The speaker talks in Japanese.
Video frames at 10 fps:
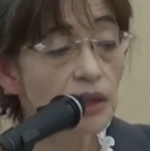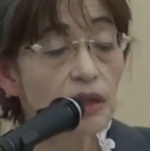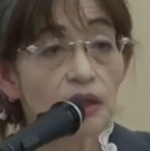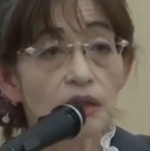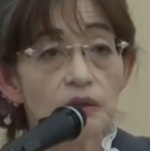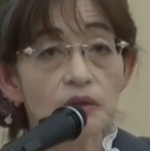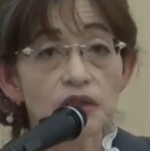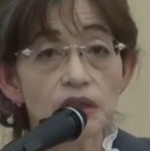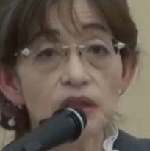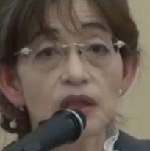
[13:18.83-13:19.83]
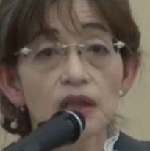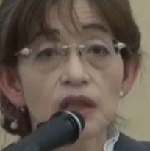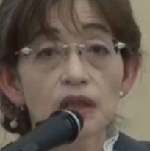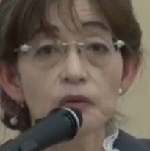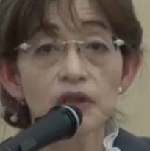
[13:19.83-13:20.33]
えー、として、
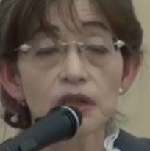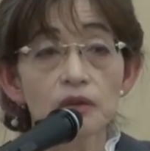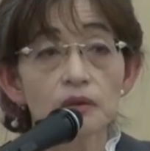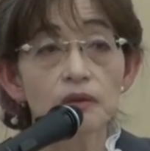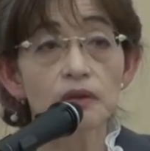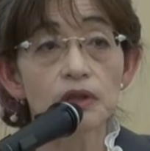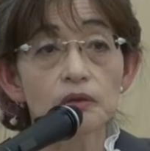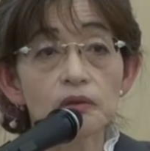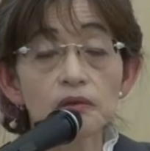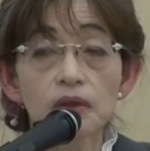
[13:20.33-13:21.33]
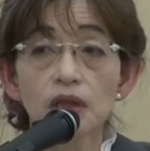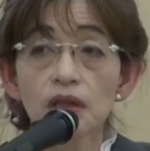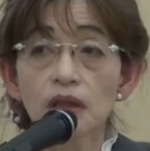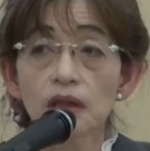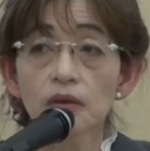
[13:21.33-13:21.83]
えー、2人のロッテというの
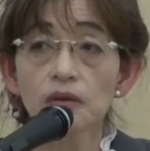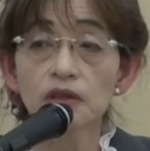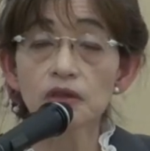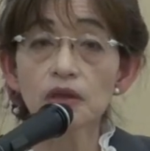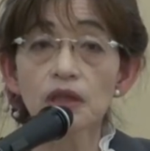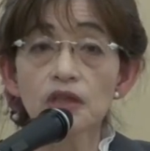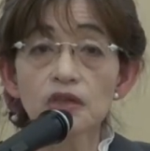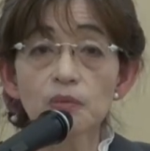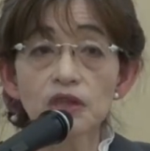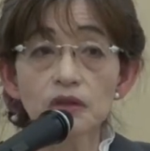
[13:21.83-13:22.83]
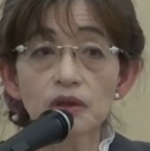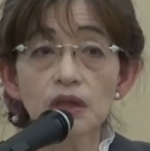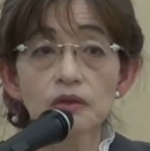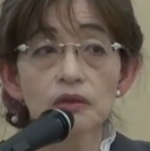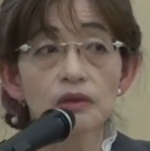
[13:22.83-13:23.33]
はあの実は結末
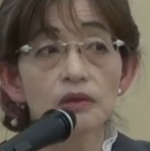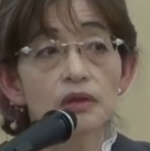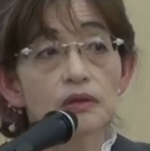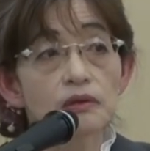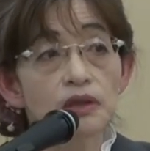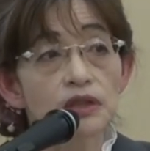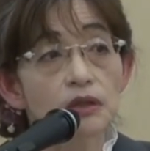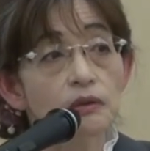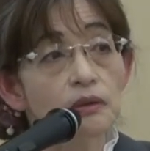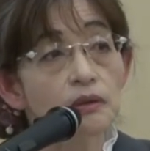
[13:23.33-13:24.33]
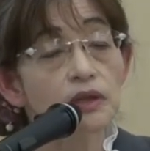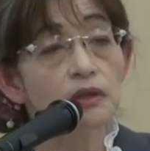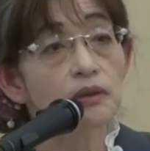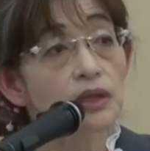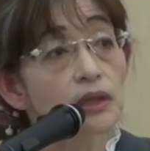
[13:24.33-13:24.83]
はそのルイーゼと
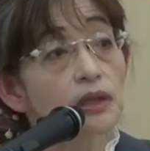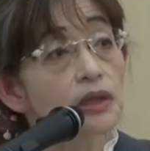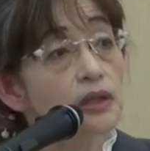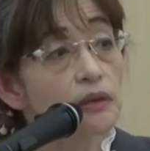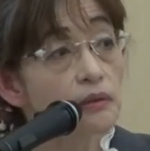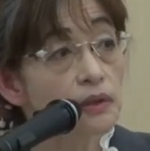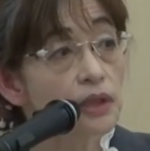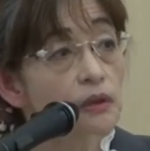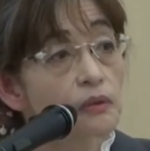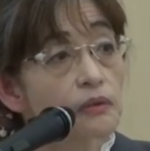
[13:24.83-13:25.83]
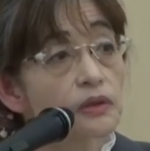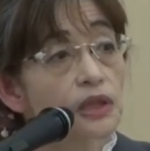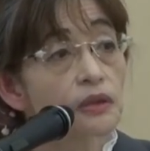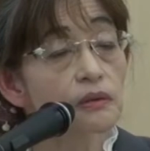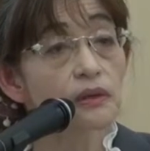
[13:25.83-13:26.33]
ロッテの働きによってお父
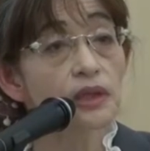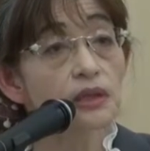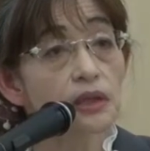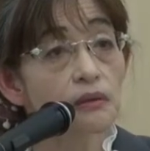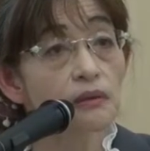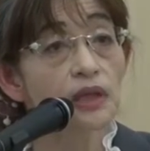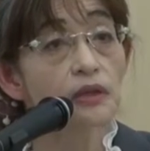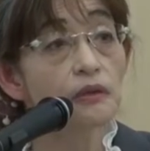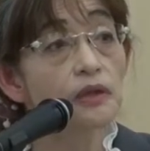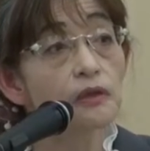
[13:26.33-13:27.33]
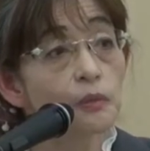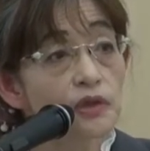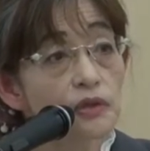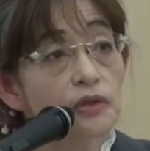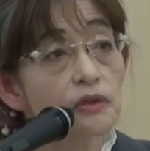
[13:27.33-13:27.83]
さんとお母さんはよりを
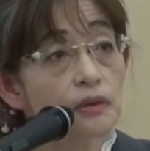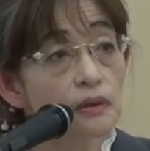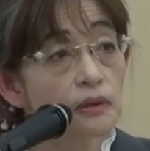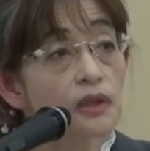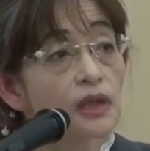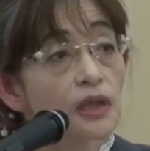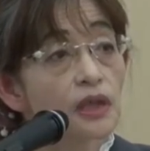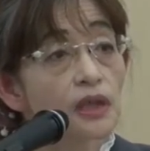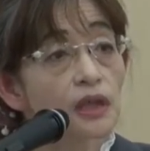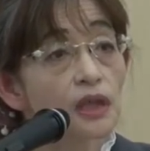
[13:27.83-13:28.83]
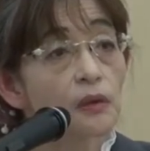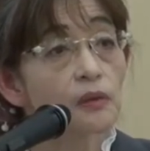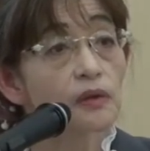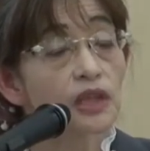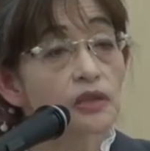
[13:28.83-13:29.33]
戻すという、
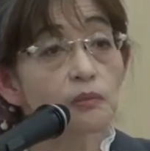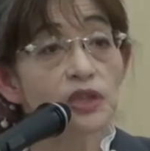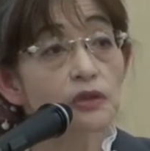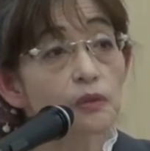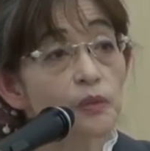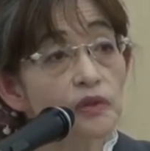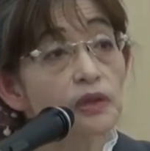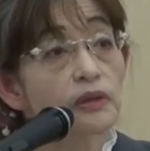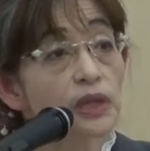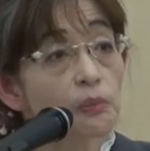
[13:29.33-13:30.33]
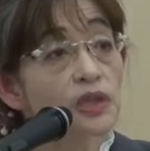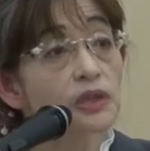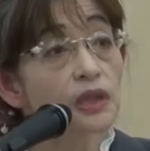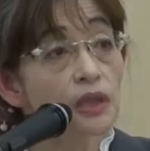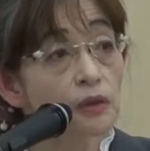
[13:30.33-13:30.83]
えー、結末を持ってはいま
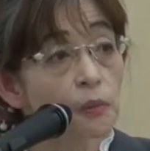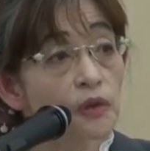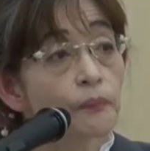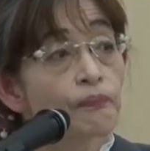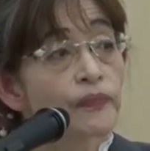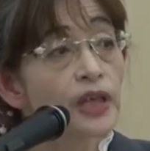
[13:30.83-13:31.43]
すけれども、